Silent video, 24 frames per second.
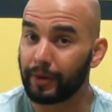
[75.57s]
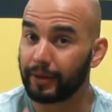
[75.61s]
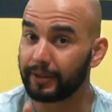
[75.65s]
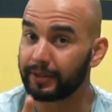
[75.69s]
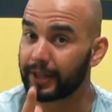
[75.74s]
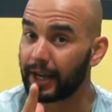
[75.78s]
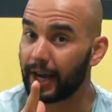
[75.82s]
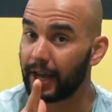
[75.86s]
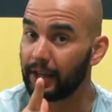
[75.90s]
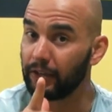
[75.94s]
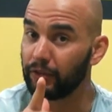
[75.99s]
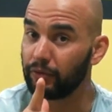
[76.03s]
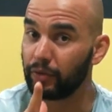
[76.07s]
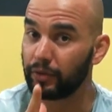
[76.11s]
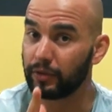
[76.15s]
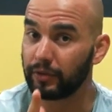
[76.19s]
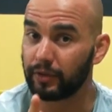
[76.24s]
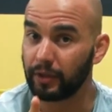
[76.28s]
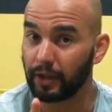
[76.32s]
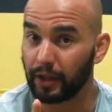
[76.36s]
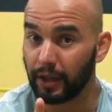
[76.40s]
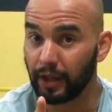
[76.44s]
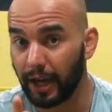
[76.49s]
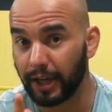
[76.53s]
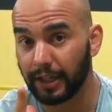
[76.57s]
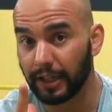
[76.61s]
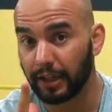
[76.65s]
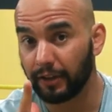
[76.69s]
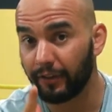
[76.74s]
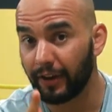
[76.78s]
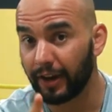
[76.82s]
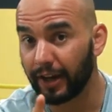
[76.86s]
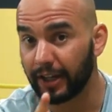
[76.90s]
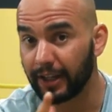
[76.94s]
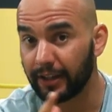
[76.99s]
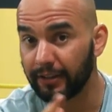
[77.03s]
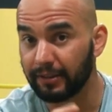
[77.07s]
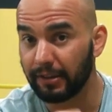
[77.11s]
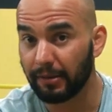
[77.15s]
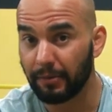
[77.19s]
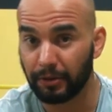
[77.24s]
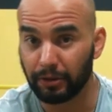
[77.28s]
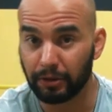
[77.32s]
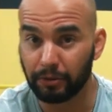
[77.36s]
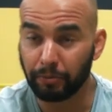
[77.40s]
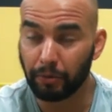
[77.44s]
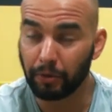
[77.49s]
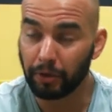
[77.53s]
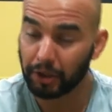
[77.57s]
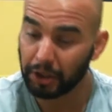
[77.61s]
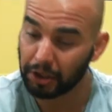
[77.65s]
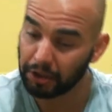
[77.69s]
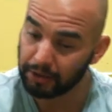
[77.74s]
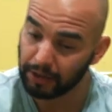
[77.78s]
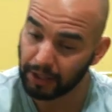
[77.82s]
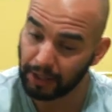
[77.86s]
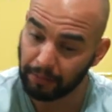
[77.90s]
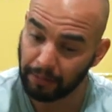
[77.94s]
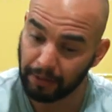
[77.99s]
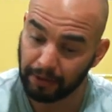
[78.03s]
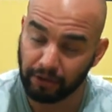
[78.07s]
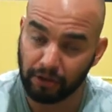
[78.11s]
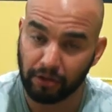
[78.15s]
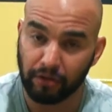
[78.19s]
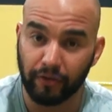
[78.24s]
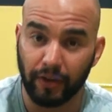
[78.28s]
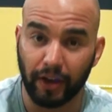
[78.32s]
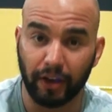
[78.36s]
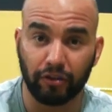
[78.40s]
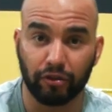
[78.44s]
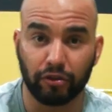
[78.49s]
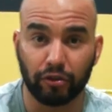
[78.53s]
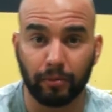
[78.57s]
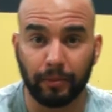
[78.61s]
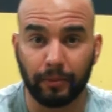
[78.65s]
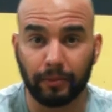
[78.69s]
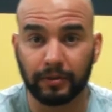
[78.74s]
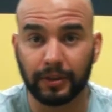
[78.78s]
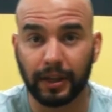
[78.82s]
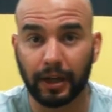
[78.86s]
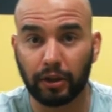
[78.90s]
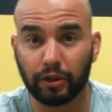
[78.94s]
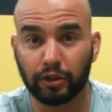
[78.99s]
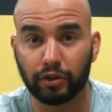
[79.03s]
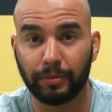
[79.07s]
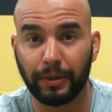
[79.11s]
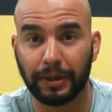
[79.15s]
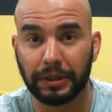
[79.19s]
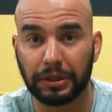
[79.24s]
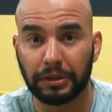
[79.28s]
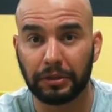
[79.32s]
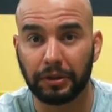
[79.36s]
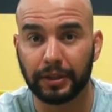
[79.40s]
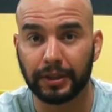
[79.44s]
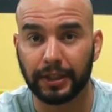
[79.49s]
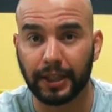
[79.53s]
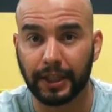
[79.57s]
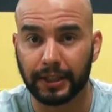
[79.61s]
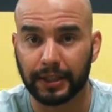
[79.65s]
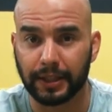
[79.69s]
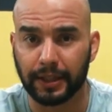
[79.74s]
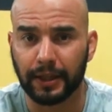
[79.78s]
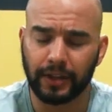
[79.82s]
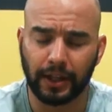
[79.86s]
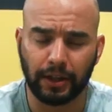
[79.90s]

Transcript: Mas caso você ainda vá crescer mais um pouquinho, de repente investe num saco de 1,80m.